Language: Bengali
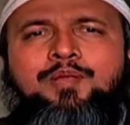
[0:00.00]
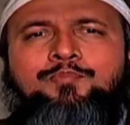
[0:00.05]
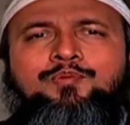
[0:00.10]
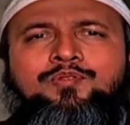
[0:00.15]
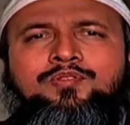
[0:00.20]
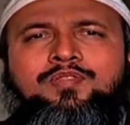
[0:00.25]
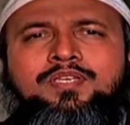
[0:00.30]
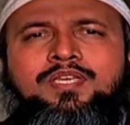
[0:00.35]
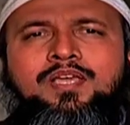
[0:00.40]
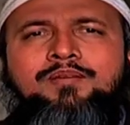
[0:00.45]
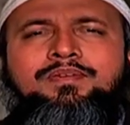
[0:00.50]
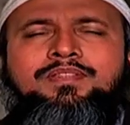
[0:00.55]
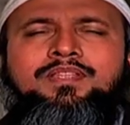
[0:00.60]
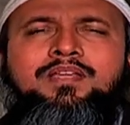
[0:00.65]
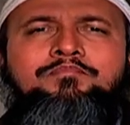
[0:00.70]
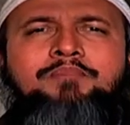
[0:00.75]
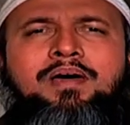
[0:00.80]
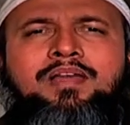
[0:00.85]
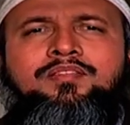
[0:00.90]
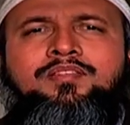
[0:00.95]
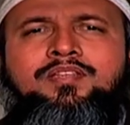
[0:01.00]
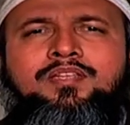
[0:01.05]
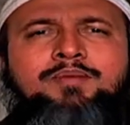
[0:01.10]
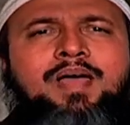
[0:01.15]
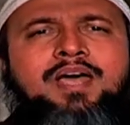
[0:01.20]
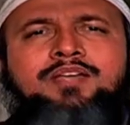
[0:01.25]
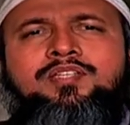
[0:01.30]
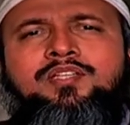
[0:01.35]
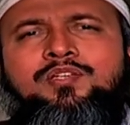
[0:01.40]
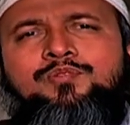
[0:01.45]
আমরা প্রত্যেকে আমাদের
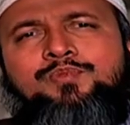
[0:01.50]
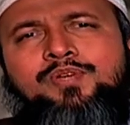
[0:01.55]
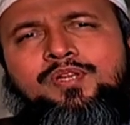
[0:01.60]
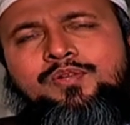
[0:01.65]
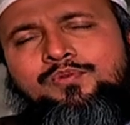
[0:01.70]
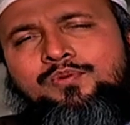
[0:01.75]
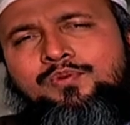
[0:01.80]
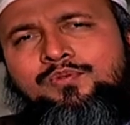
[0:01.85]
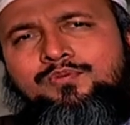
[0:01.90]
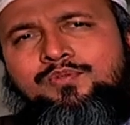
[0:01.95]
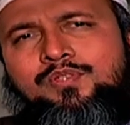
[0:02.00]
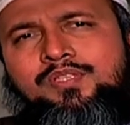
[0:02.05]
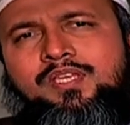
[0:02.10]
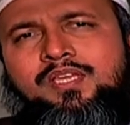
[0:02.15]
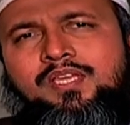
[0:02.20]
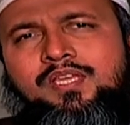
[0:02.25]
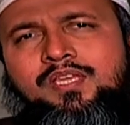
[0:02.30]
মাতৃভাষার উপরে গুরুত্ব